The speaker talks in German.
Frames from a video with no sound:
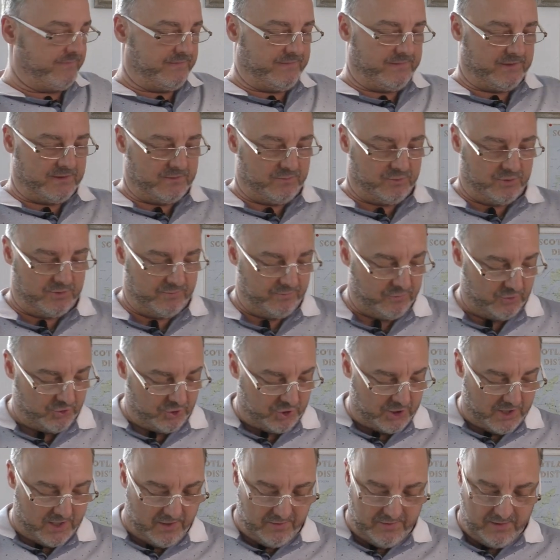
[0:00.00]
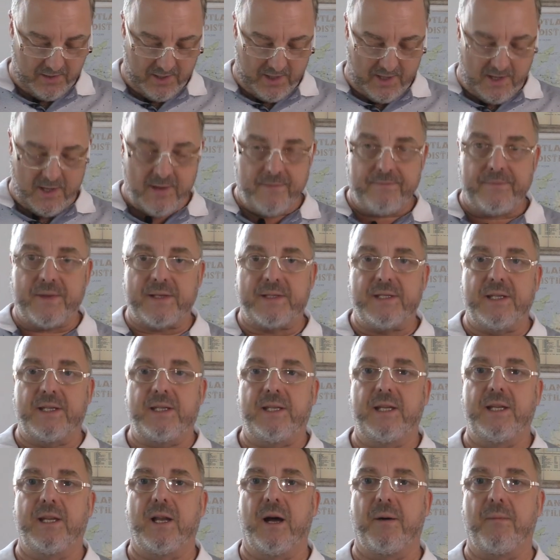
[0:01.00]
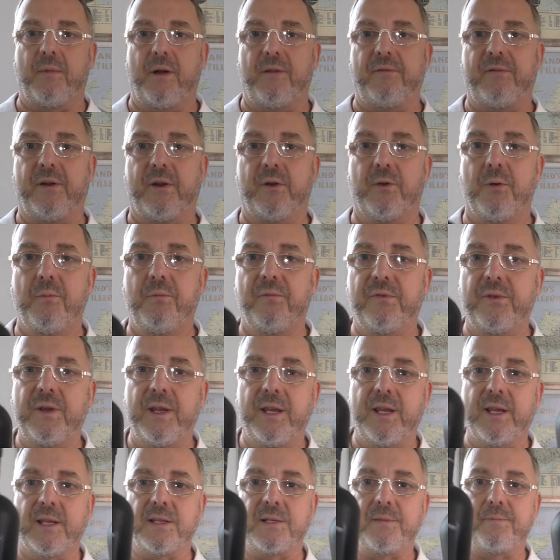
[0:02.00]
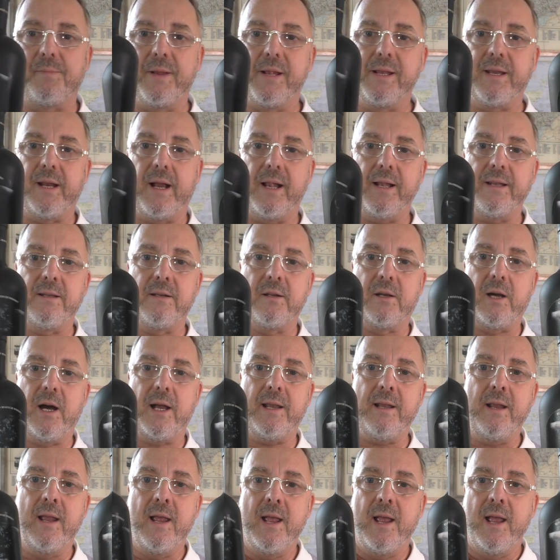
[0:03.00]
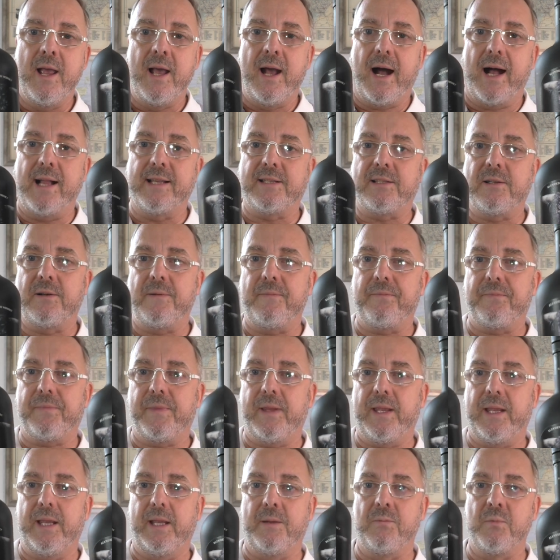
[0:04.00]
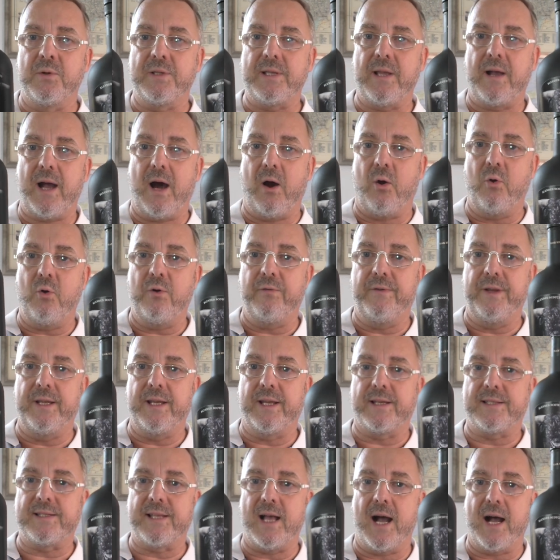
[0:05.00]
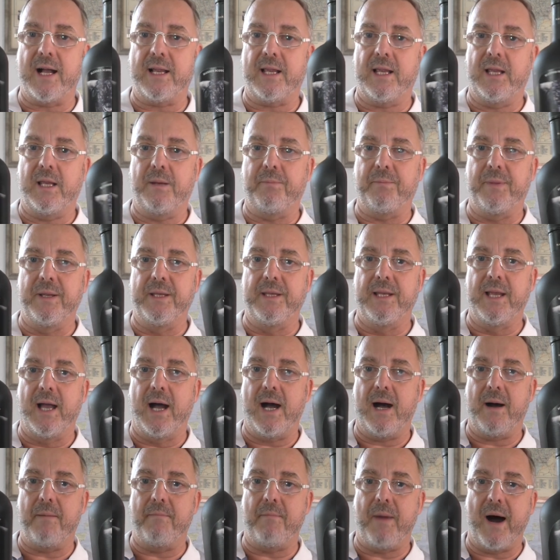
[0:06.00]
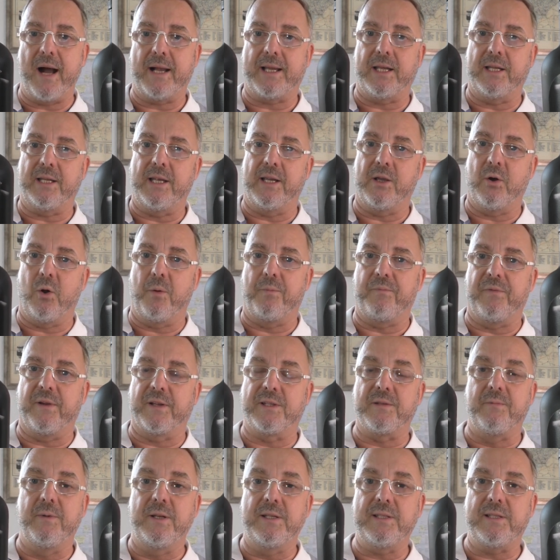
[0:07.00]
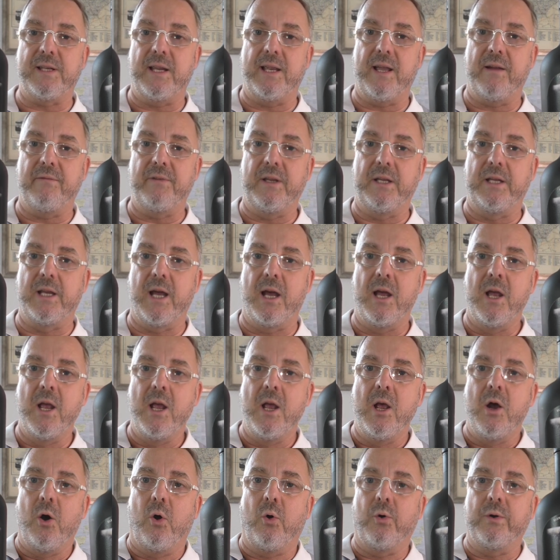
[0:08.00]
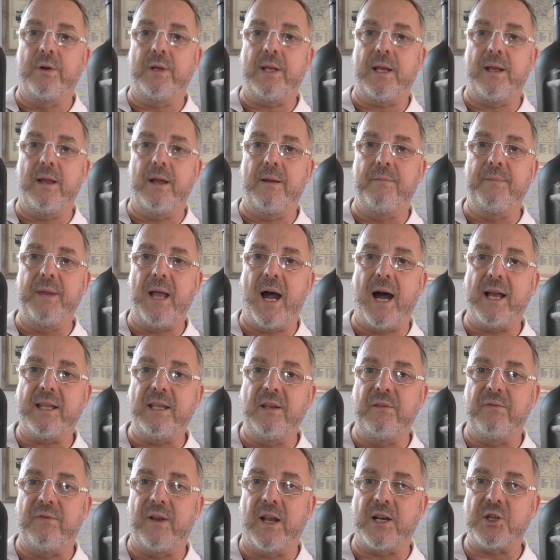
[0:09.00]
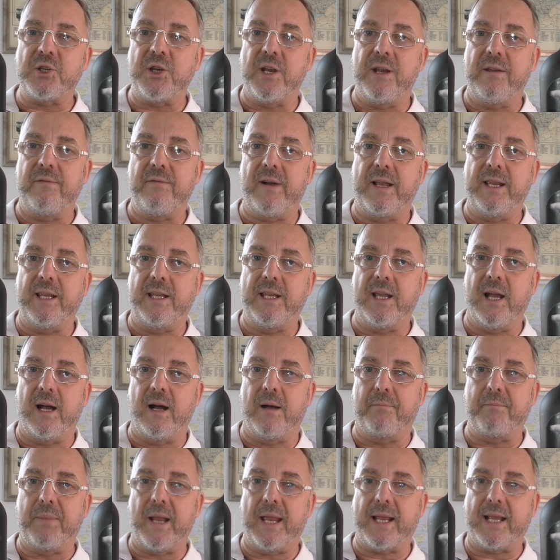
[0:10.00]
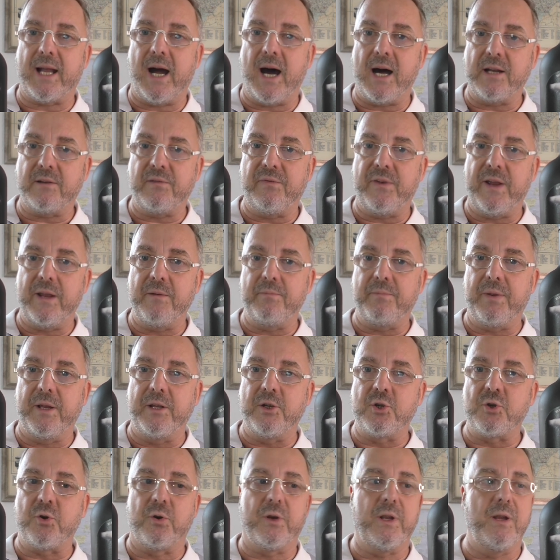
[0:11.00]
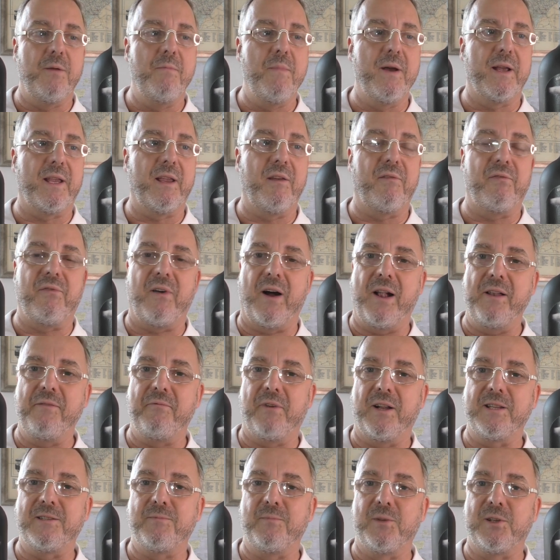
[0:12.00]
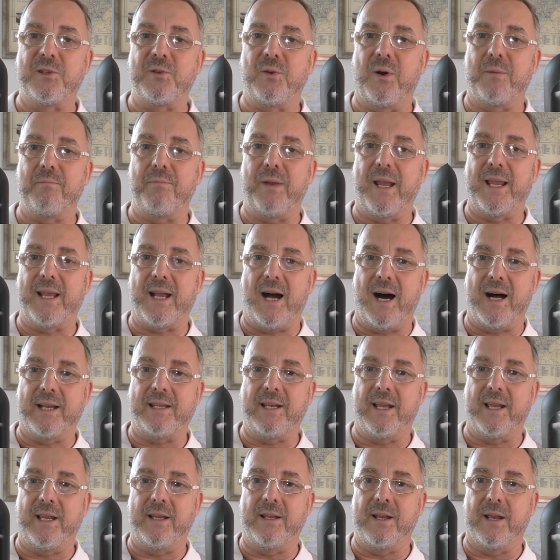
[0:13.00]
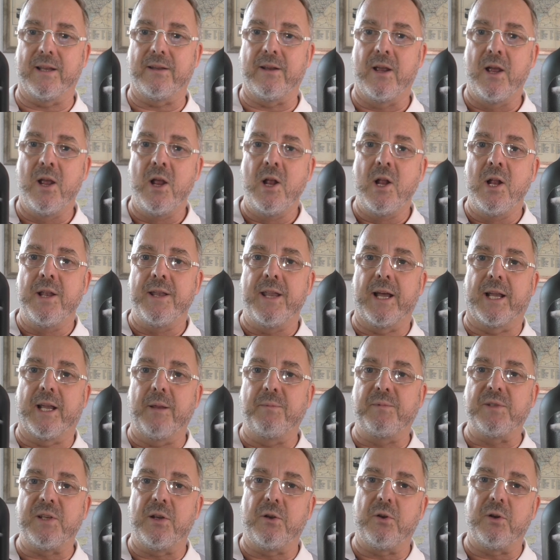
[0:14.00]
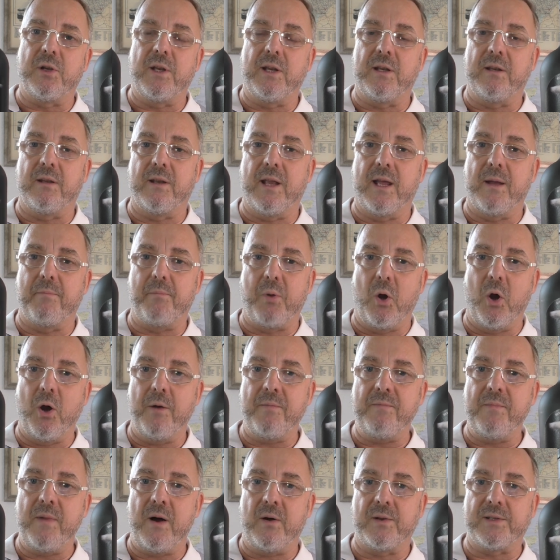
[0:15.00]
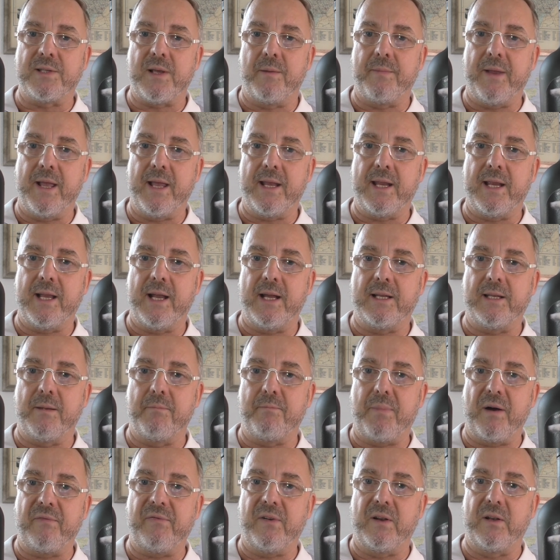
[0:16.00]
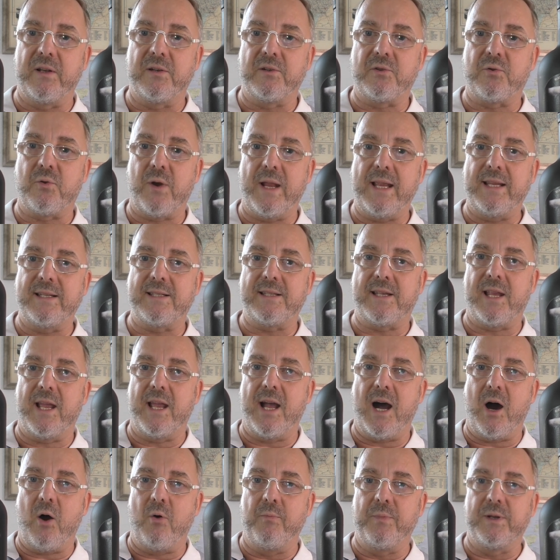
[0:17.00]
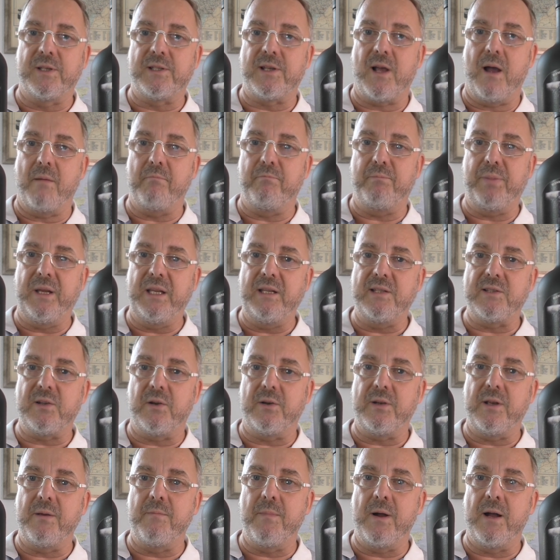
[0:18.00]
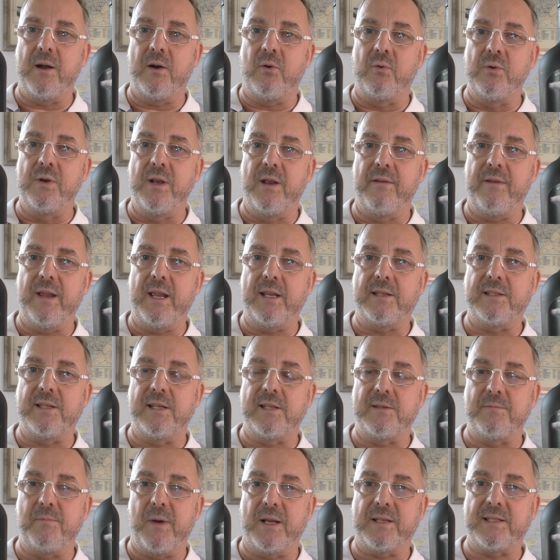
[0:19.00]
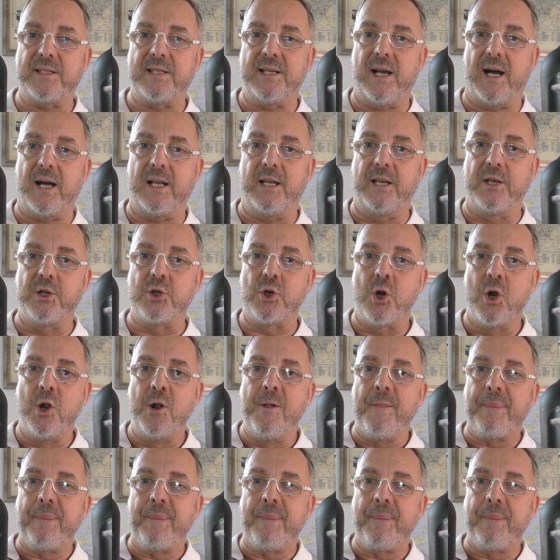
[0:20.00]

Jetzt muss ich bloß schauen, dass ich die da mal vernünftig ins Bild halten kann. Also ich muss ja auch wieder sagen, ich bin ja Marketing-Opfer. Das wisst ihr ja wieder. Und äh, mir hat die Flasche, weil ich ja Black Art-Fan bin, schon immer gefallen, weil es mich so an Black Art erinnert. Dann gibt's ja noch den äh, Bourbon aus Amerika, den Buffalo Trace, der ja auch mit seinem Bison immer unterwegs ist, martialisch.